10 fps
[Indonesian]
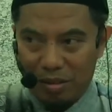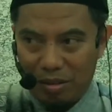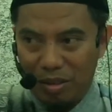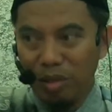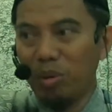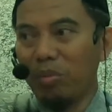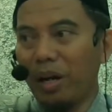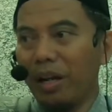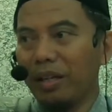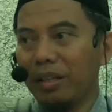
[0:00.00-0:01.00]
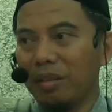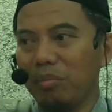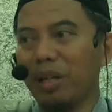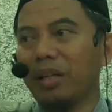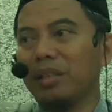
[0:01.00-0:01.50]
Ini berbahaya nih.
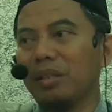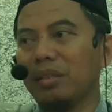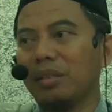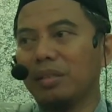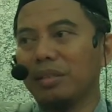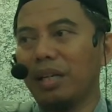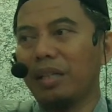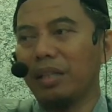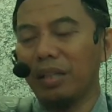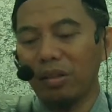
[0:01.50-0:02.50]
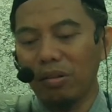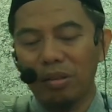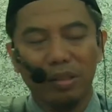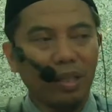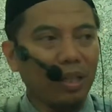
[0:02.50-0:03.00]
Makanya jangan heran
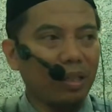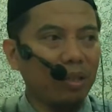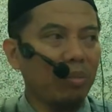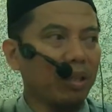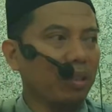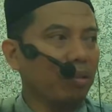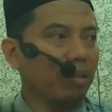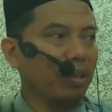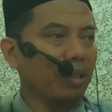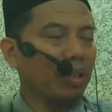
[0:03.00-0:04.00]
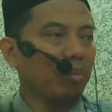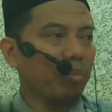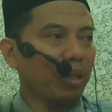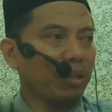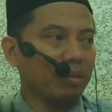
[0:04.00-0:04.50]
kalau sekarang ini banyak orang yang
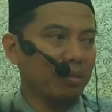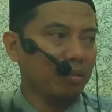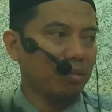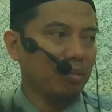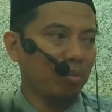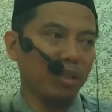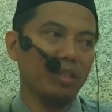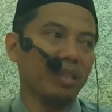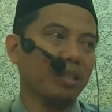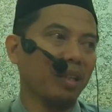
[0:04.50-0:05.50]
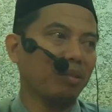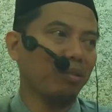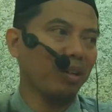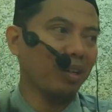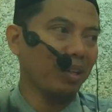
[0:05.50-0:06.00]
gampang menyesatkan
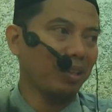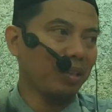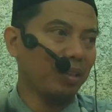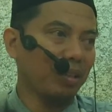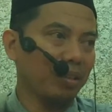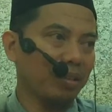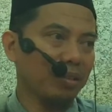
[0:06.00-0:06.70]
orang lain,